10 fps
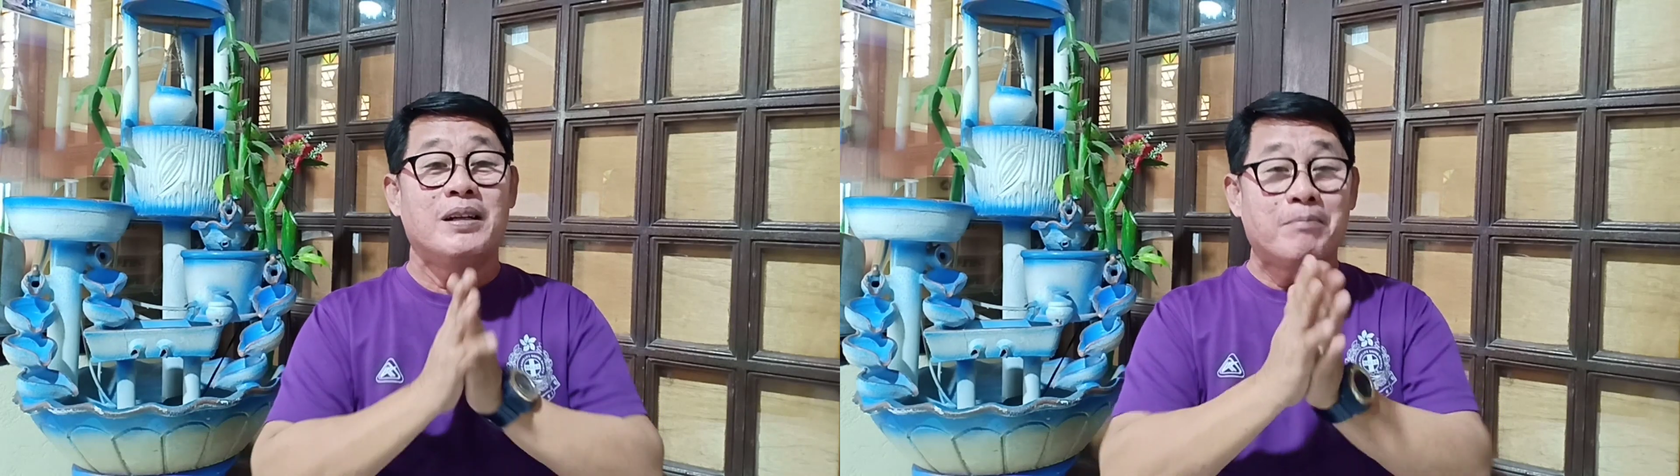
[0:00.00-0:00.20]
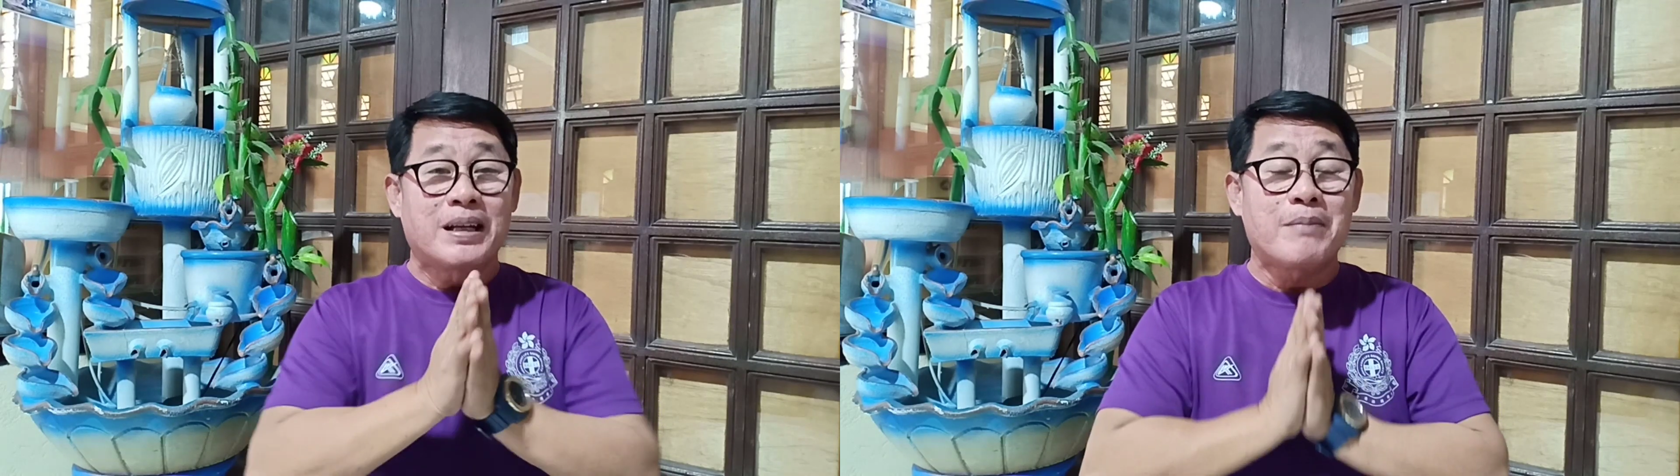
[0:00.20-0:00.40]

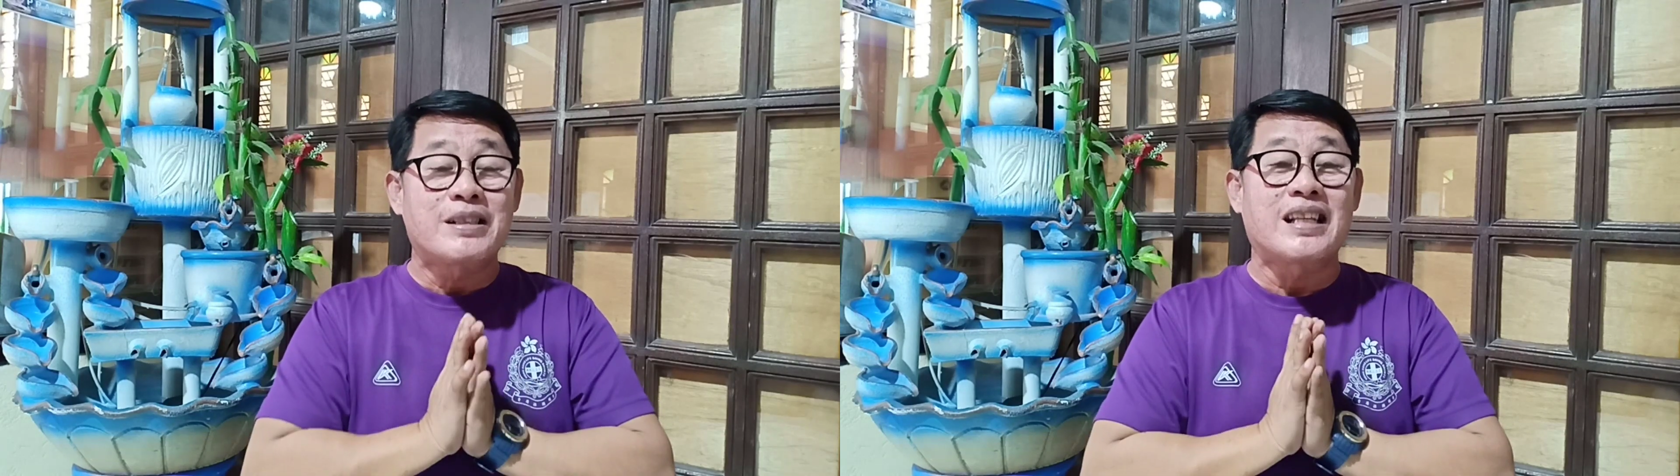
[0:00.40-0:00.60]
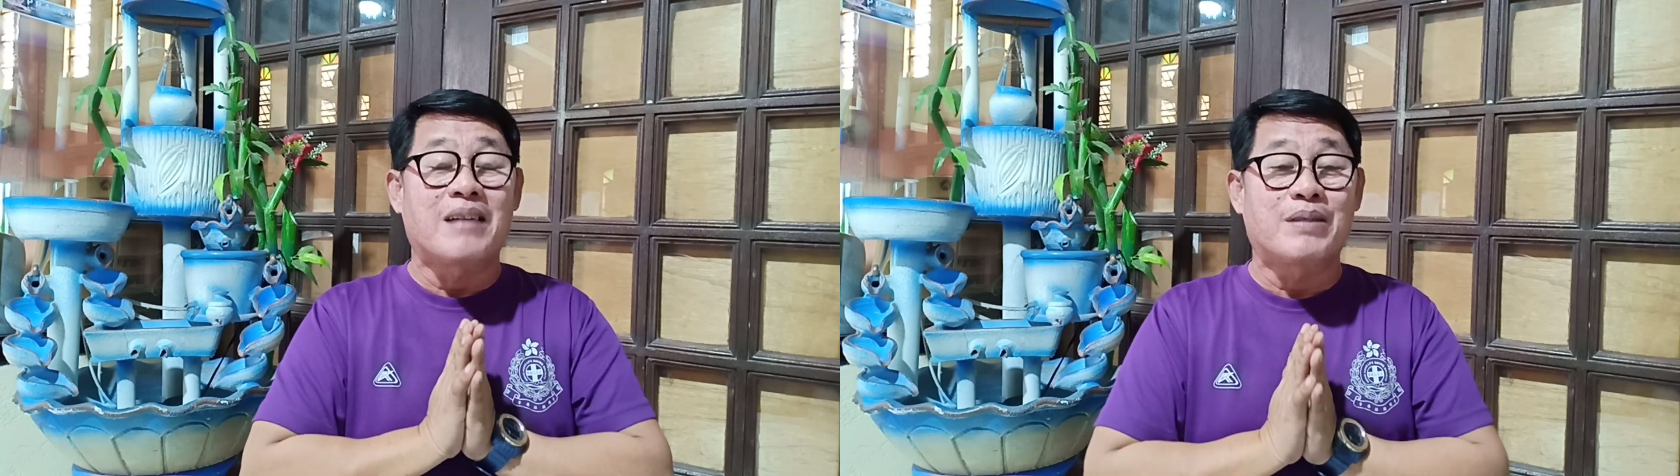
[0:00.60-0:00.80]
Maraming
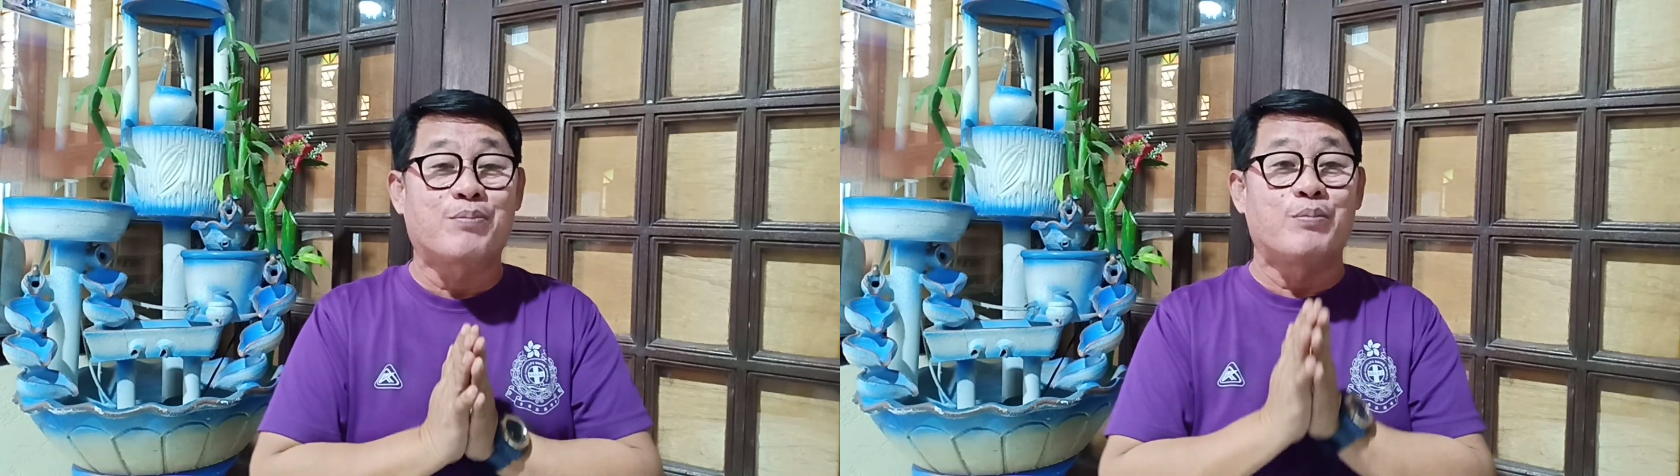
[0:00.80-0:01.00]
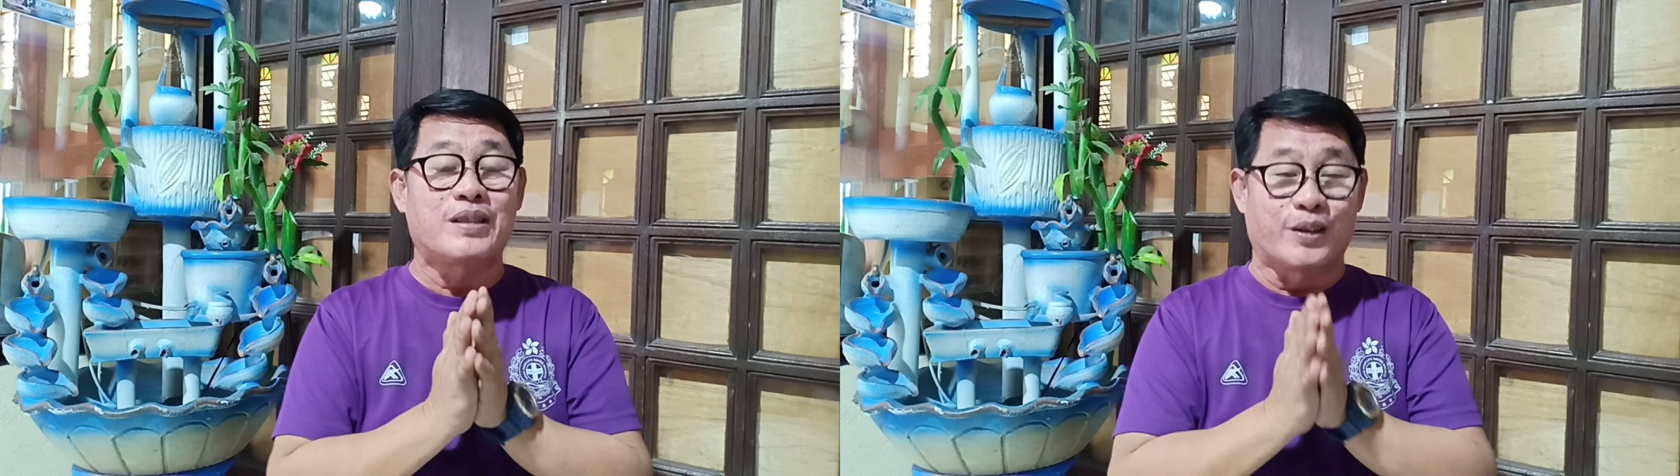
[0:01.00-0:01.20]
salamat
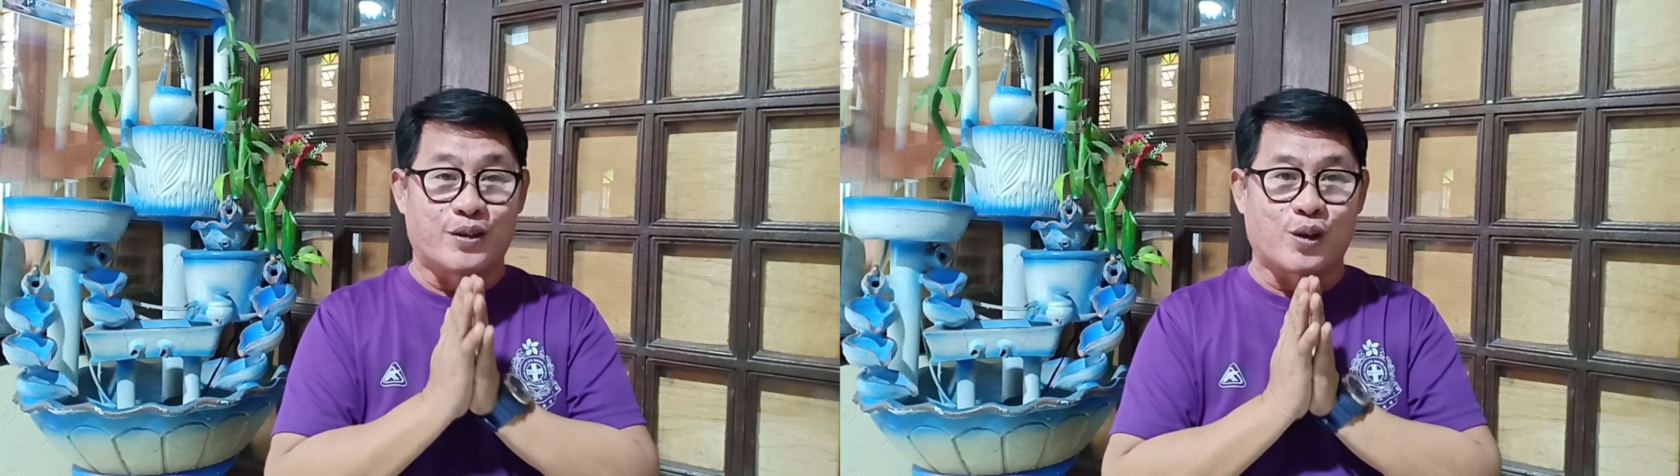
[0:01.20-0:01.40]
po, Mr.